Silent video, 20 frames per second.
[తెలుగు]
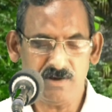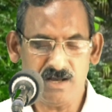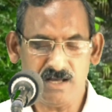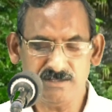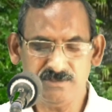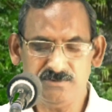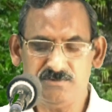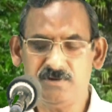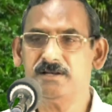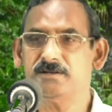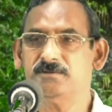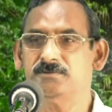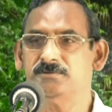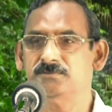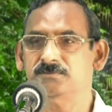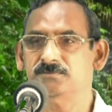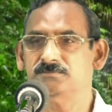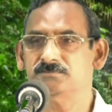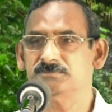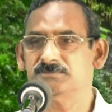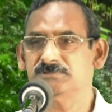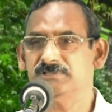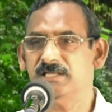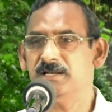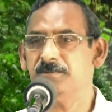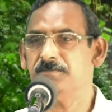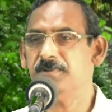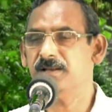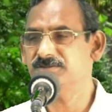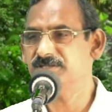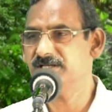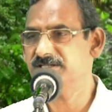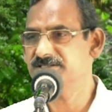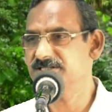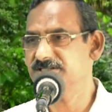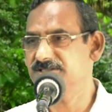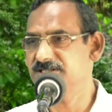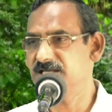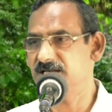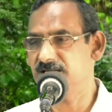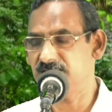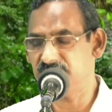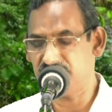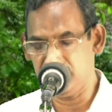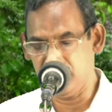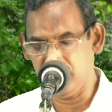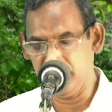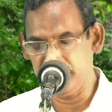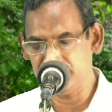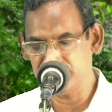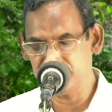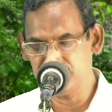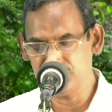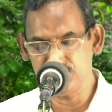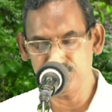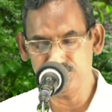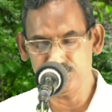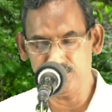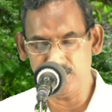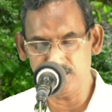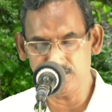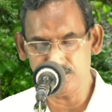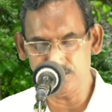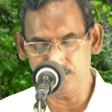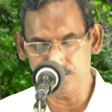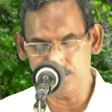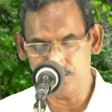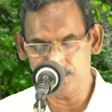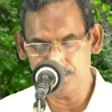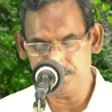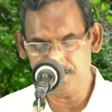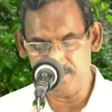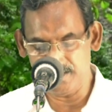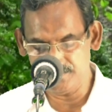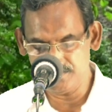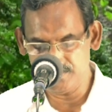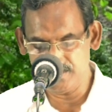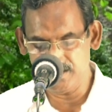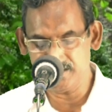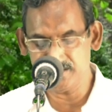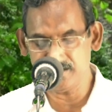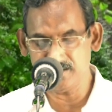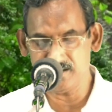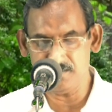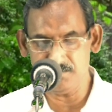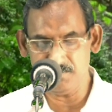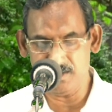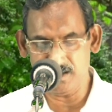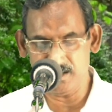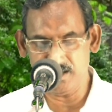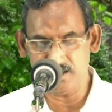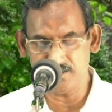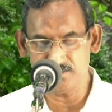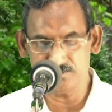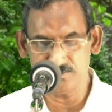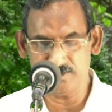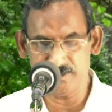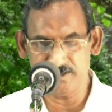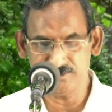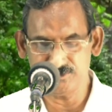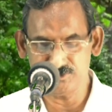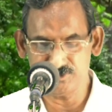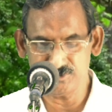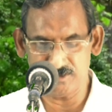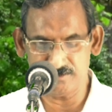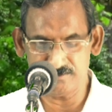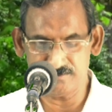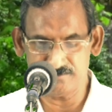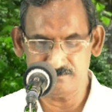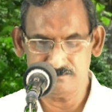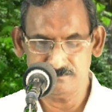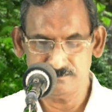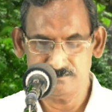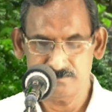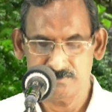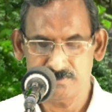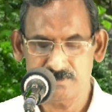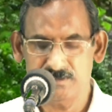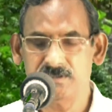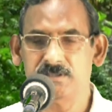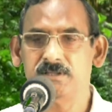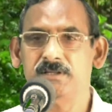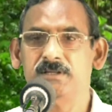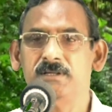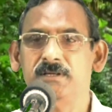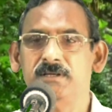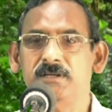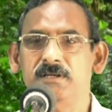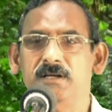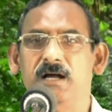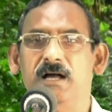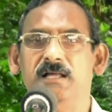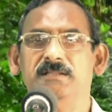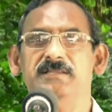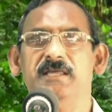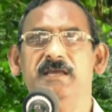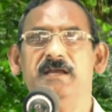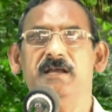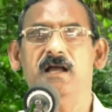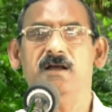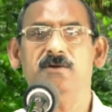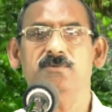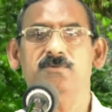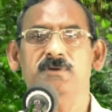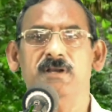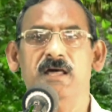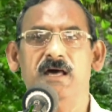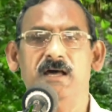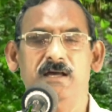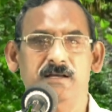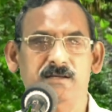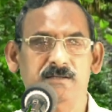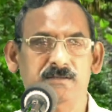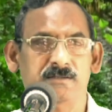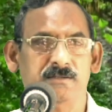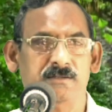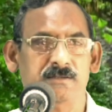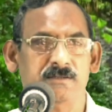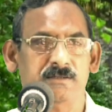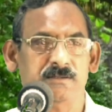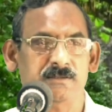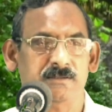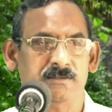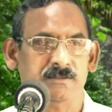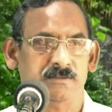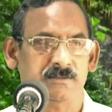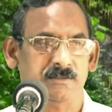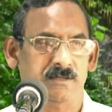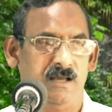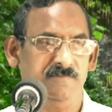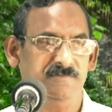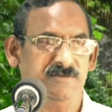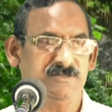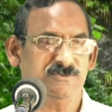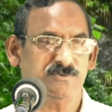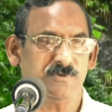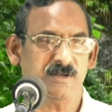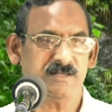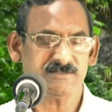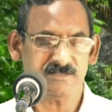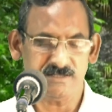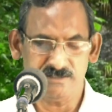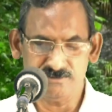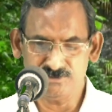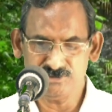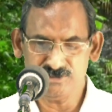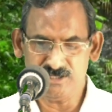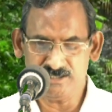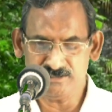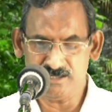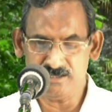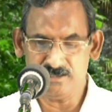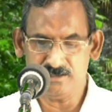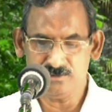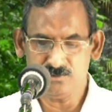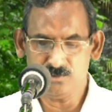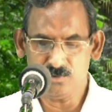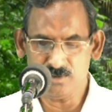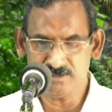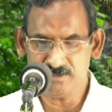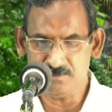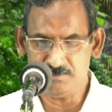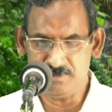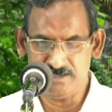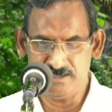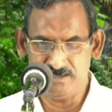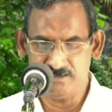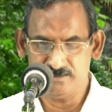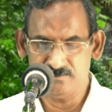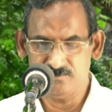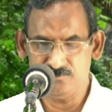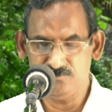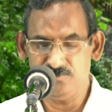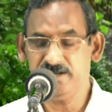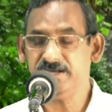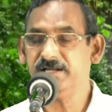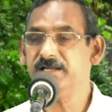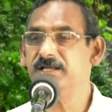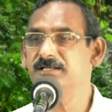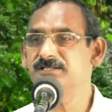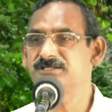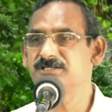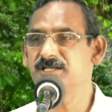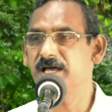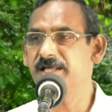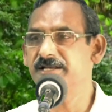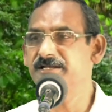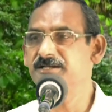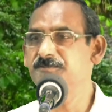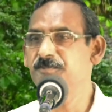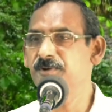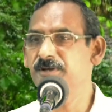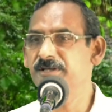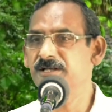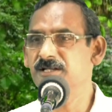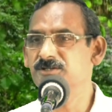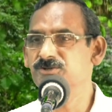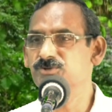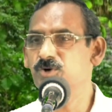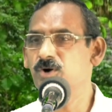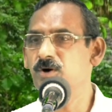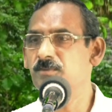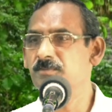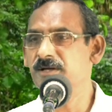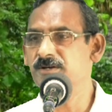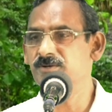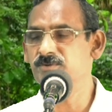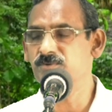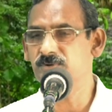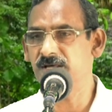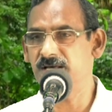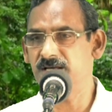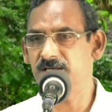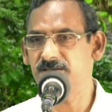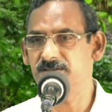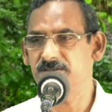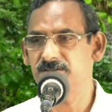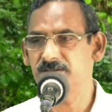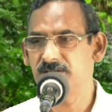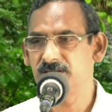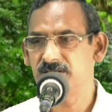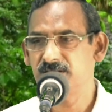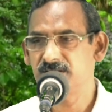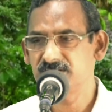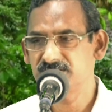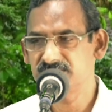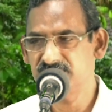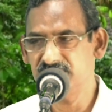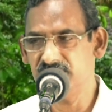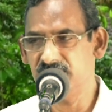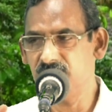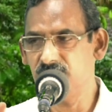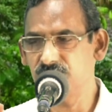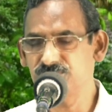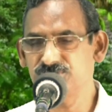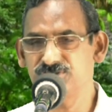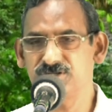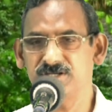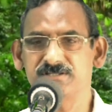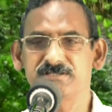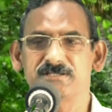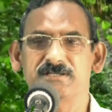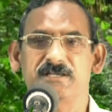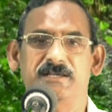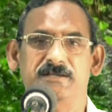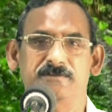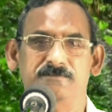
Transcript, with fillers: ఆదివారం తన ప్రత్యక్షత ఆయన శిష్యులకు ప్రత్యేకంగా మరలా అనుగ్రహించారు అంతేకాకుండా అవిశ్వాసం చేత కొట్టబడి వెనక్కి జారిగిపోయిన తోమాను కూడా సింగిల్ అవుట్ చేసి